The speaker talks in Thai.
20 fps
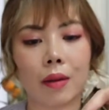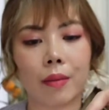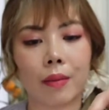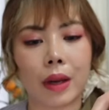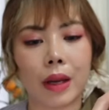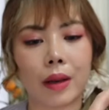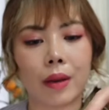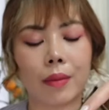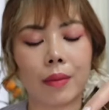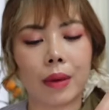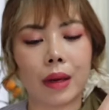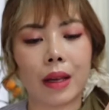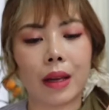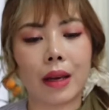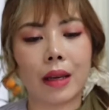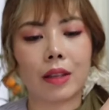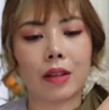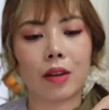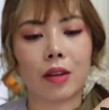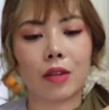ไม่ไม่
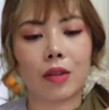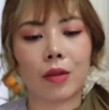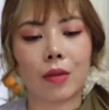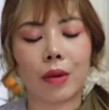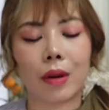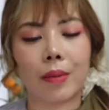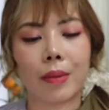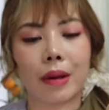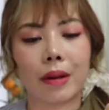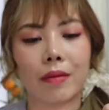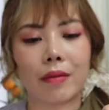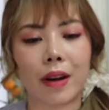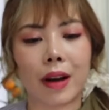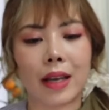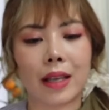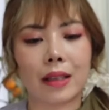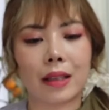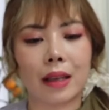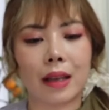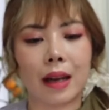ได้เจาะจงว่าเป็นไฟ
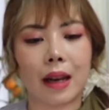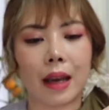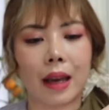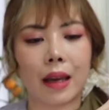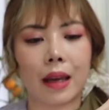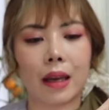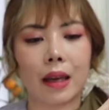สีอะไร